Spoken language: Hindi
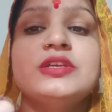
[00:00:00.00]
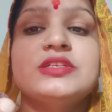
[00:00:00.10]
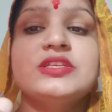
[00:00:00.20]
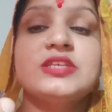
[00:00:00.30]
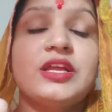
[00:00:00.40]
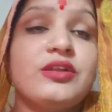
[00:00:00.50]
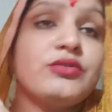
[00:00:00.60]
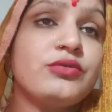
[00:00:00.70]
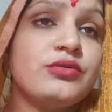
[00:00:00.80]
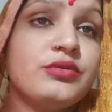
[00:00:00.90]
इससे सारे
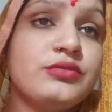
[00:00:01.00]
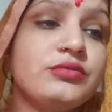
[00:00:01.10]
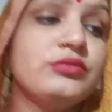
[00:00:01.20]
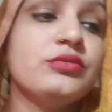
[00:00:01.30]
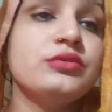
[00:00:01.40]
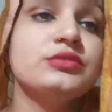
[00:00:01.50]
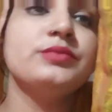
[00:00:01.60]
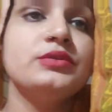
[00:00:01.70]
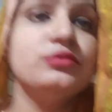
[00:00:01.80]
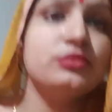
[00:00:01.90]
रोग दोष
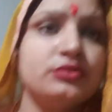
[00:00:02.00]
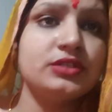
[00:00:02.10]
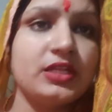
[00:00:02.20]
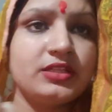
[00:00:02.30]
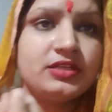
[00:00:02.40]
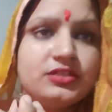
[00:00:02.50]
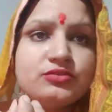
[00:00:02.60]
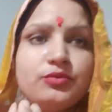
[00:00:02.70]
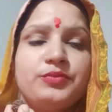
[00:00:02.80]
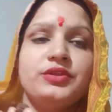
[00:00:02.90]
भी दूर हो जाते हैं
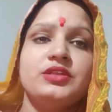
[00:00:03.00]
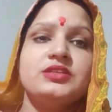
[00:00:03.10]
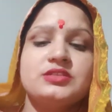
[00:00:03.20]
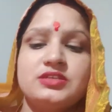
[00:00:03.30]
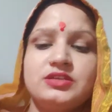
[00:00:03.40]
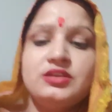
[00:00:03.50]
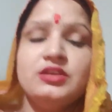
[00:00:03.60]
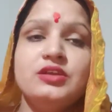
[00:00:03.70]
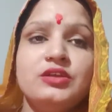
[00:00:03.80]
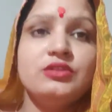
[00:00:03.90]
इसको पीने से
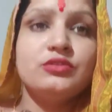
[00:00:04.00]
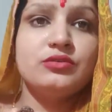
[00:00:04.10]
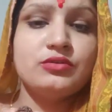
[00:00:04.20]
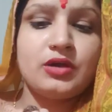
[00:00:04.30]
तो